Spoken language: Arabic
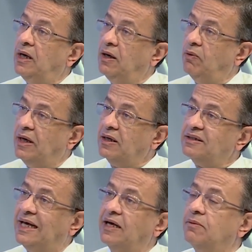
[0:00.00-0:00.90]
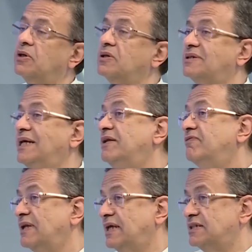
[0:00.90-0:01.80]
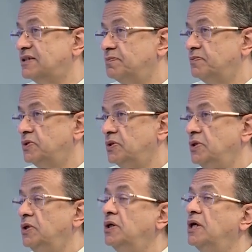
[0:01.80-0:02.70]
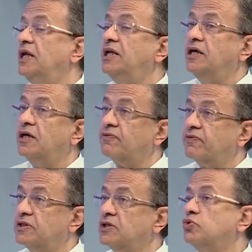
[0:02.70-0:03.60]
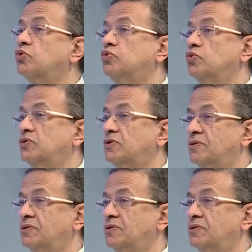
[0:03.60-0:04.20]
او عرض على مرض تاني في الجسم تمام اللي يعرف كده الدكتور